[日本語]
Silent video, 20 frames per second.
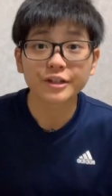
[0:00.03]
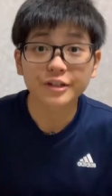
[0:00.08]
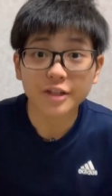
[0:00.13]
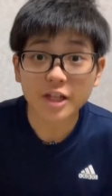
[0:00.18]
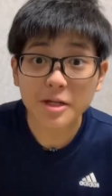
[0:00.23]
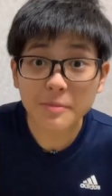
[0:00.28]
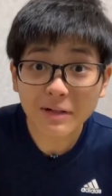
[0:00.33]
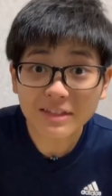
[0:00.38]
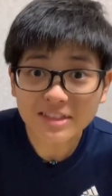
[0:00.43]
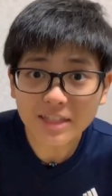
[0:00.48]

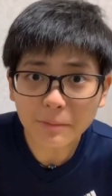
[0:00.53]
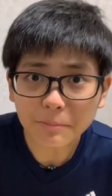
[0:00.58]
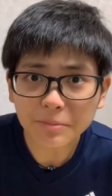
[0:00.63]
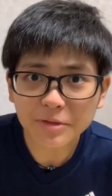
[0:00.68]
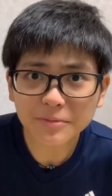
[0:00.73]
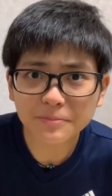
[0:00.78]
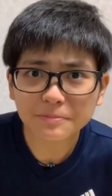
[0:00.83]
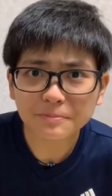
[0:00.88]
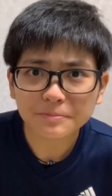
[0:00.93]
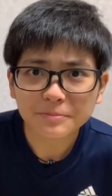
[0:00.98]
寝る前3
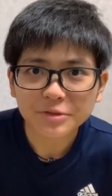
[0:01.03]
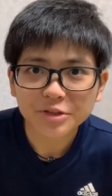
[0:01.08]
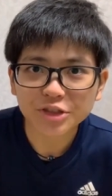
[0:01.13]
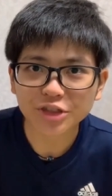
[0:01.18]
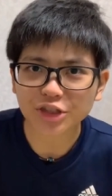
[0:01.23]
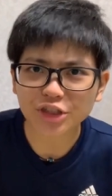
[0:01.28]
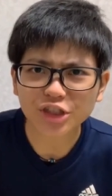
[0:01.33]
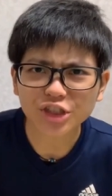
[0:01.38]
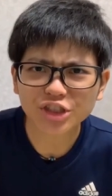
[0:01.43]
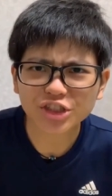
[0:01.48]
分、
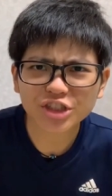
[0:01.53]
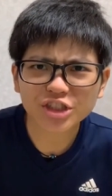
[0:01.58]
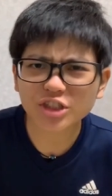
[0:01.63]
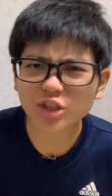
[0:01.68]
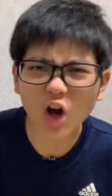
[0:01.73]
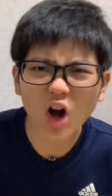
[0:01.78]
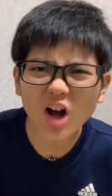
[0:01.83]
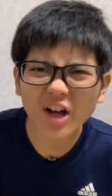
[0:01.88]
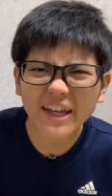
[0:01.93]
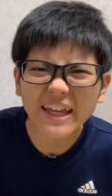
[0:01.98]
集中
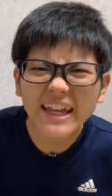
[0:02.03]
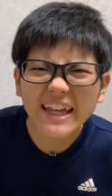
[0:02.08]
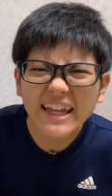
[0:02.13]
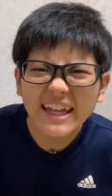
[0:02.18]
講義